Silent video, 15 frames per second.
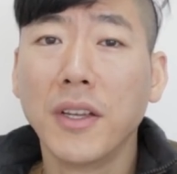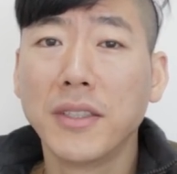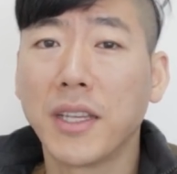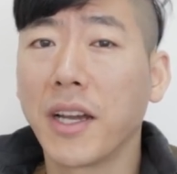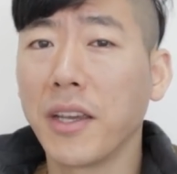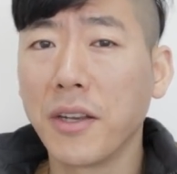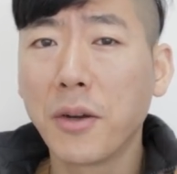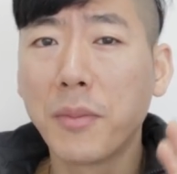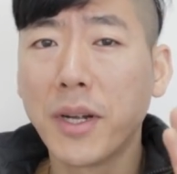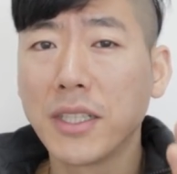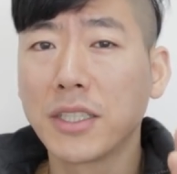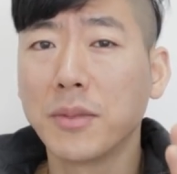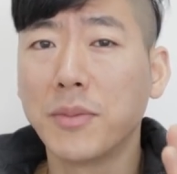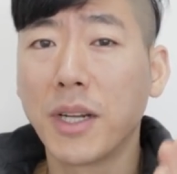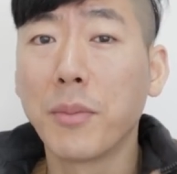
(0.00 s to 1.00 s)
제가 이런
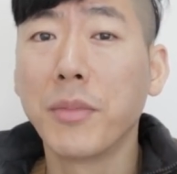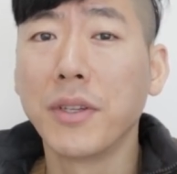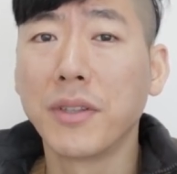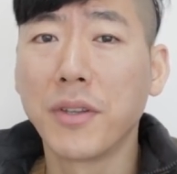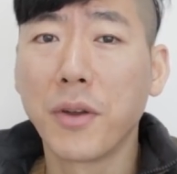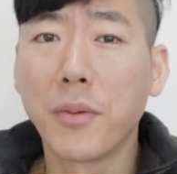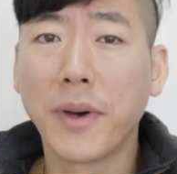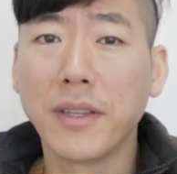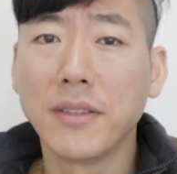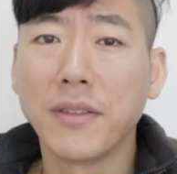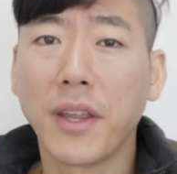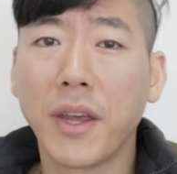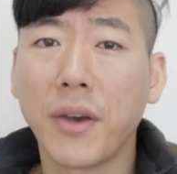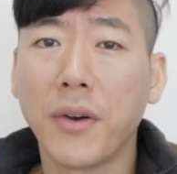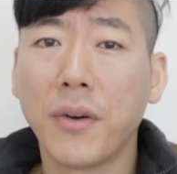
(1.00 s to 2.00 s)
말씀을 한번
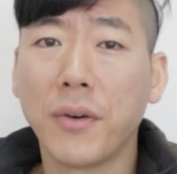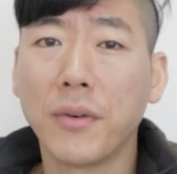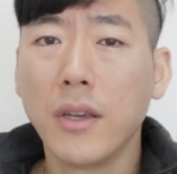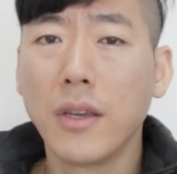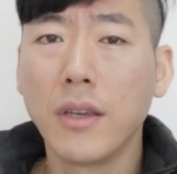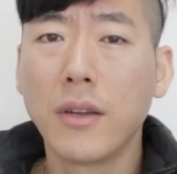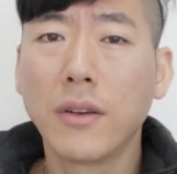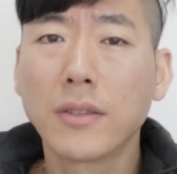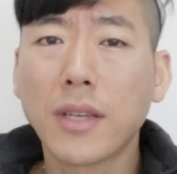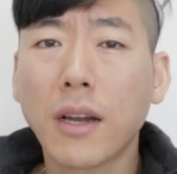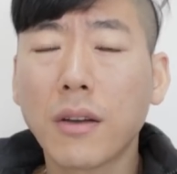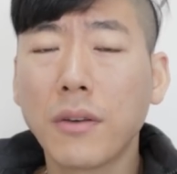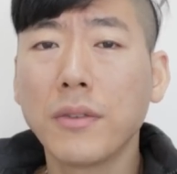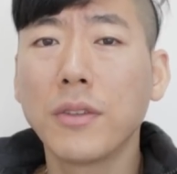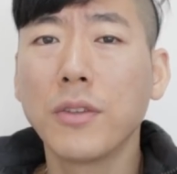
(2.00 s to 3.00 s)
드려봤는데요 이런
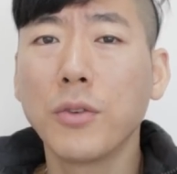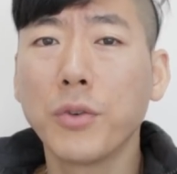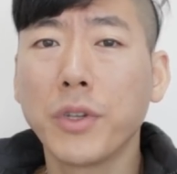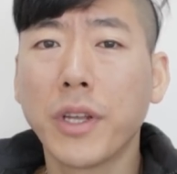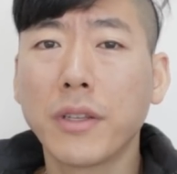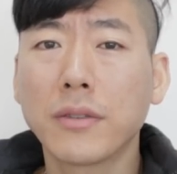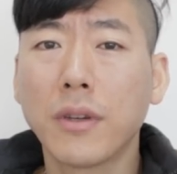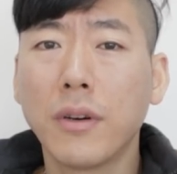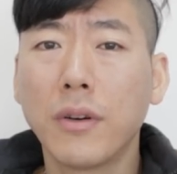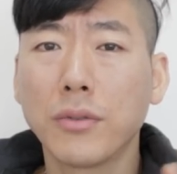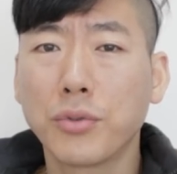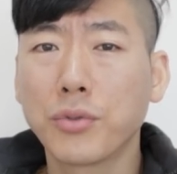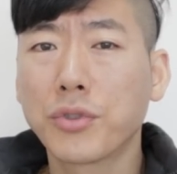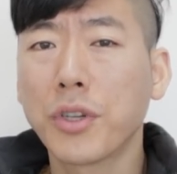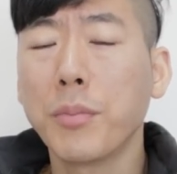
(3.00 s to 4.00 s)
사건들로 인해서
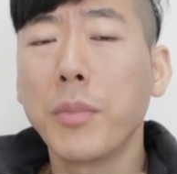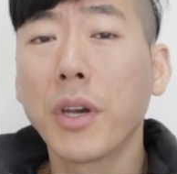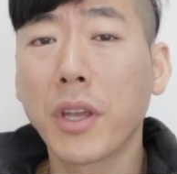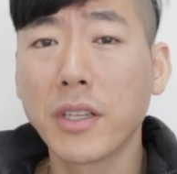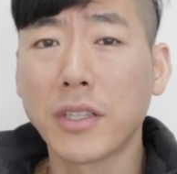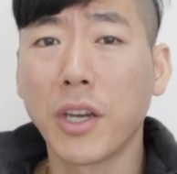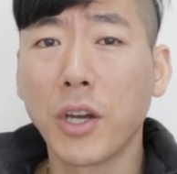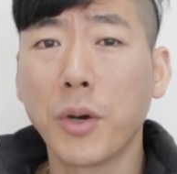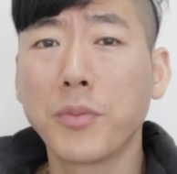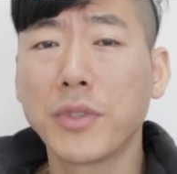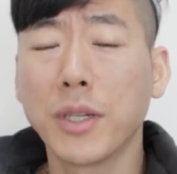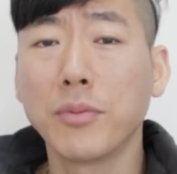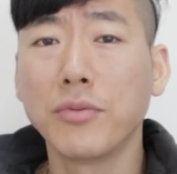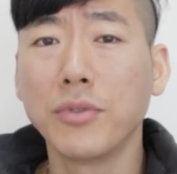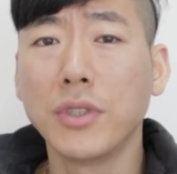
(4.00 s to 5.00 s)
수천 명의
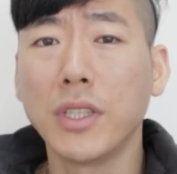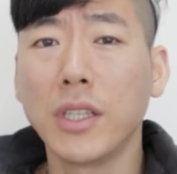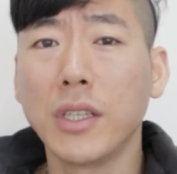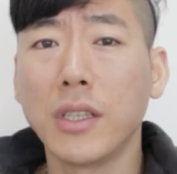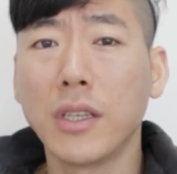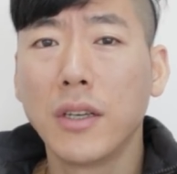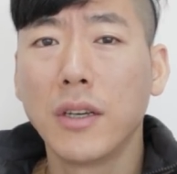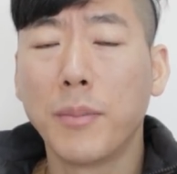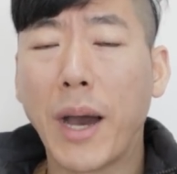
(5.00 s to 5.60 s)
자영업자분들이